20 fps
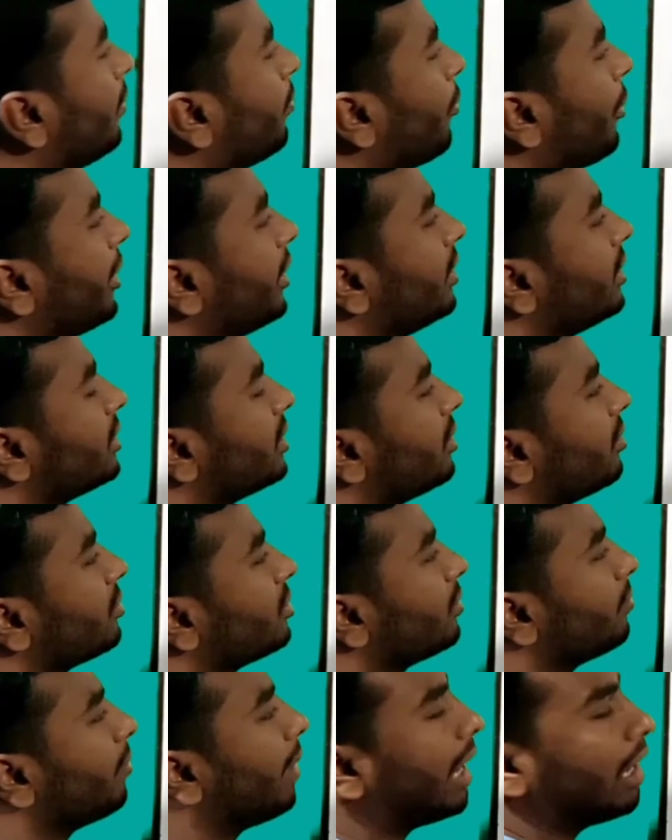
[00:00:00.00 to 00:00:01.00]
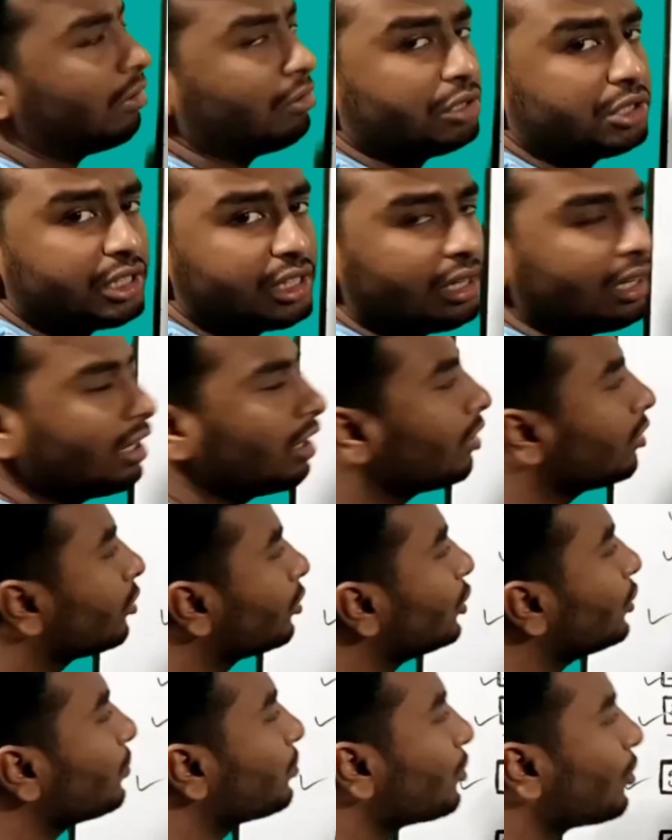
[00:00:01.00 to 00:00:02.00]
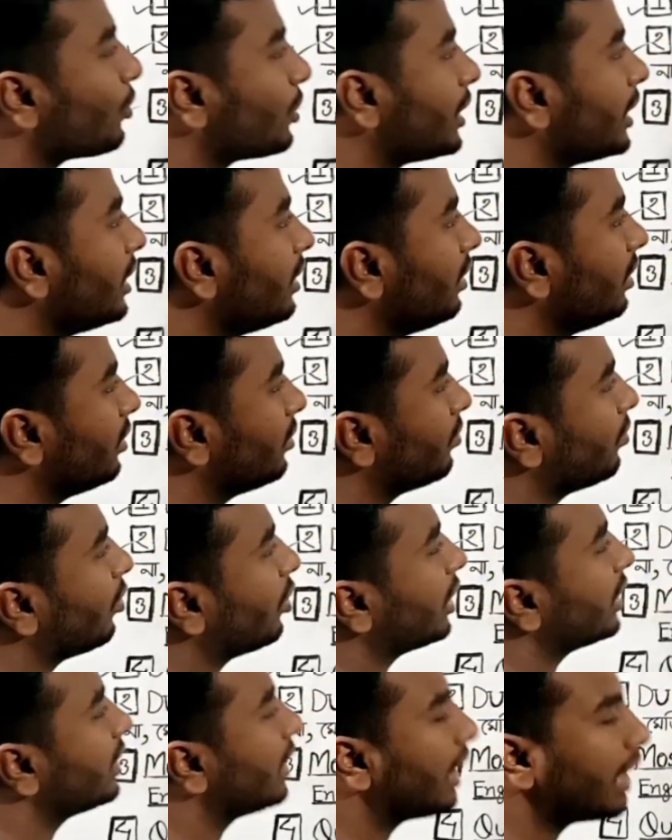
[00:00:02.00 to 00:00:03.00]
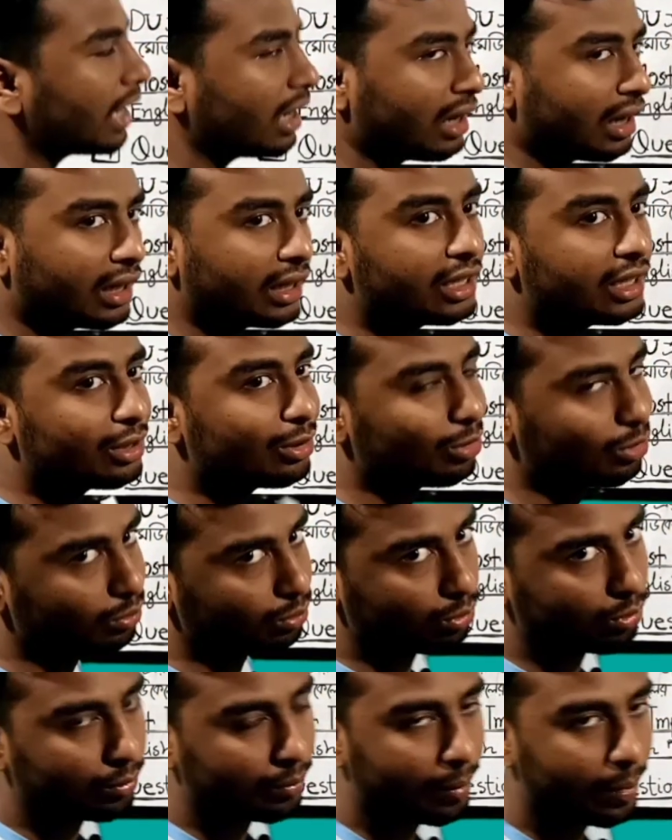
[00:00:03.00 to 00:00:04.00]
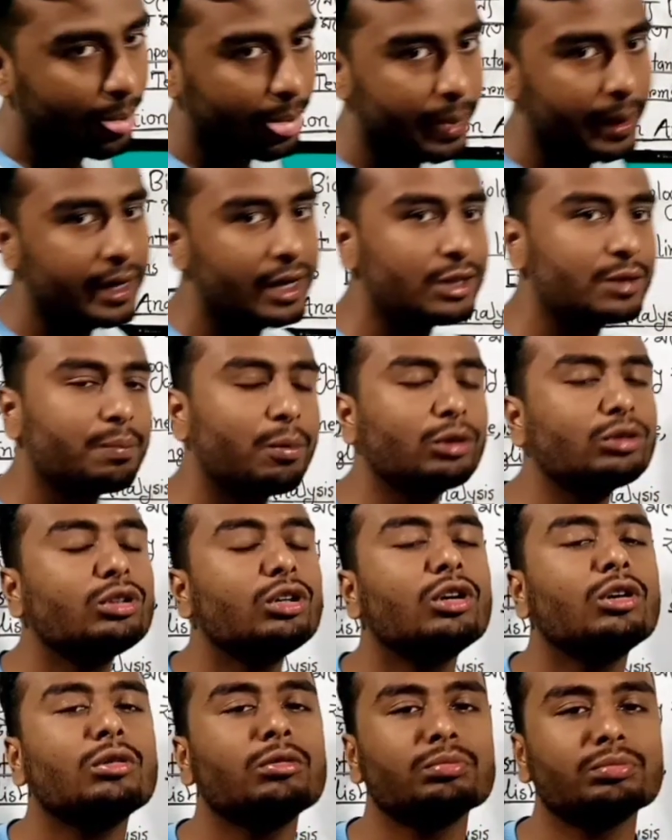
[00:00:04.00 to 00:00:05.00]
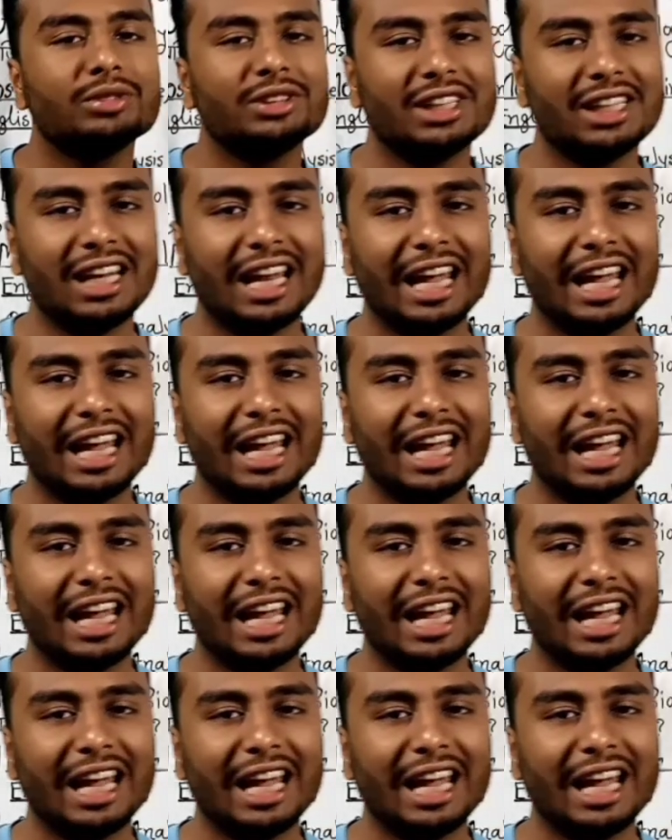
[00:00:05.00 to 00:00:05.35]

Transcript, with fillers: পয়েন্টটি সেটা হচ্ছে বায়োলজি খুব কঠিন মনে থাকে না কি করব। এটা হচ্ছে প্রথম যে